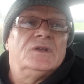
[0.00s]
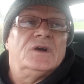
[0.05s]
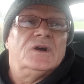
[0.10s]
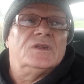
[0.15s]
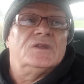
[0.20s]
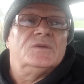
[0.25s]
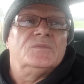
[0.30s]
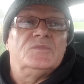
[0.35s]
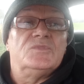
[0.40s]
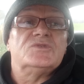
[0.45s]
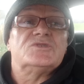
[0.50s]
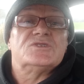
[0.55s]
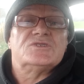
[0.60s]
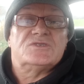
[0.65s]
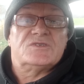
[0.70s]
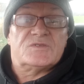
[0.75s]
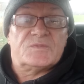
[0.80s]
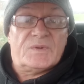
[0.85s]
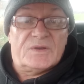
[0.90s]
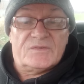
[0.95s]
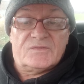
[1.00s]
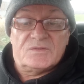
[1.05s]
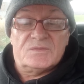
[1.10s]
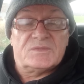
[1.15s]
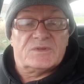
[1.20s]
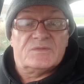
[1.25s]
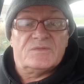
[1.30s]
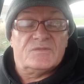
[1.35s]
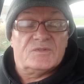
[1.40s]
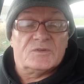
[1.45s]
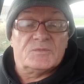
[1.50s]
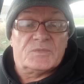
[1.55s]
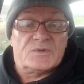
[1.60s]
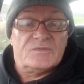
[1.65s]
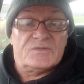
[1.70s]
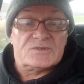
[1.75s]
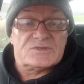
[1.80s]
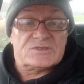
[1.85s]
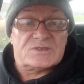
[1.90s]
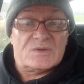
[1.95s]
ale muszę się z Państwem tymi
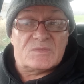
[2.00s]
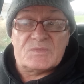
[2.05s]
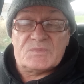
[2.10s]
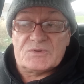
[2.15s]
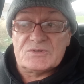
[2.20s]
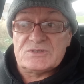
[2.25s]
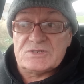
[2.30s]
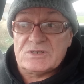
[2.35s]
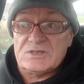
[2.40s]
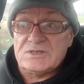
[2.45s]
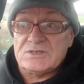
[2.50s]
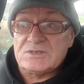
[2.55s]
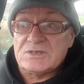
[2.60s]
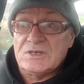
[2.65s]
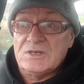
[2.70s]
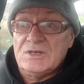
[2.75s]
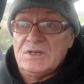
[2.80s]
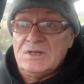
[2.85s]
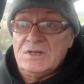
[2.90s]
wątpliwościami podzielić.